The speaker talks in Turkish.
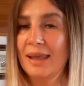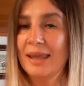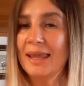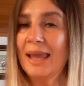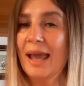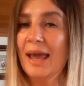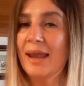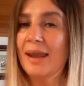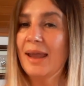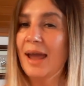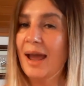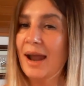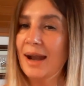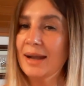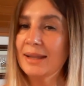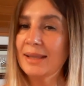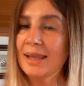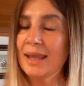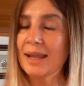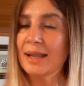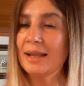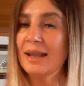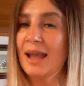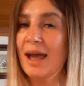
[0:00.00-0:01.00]
Yani
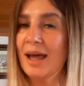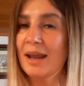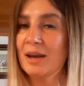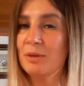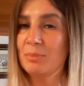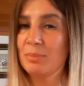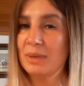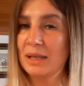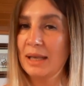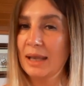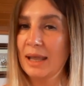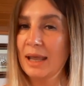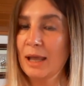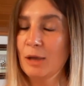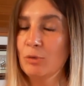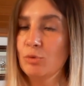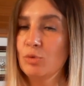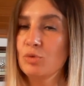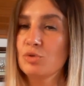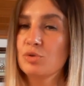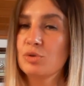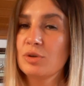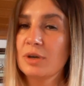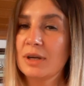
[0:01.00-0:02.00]
erkekler bile
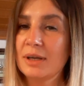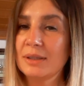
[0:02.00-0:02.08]
güçlü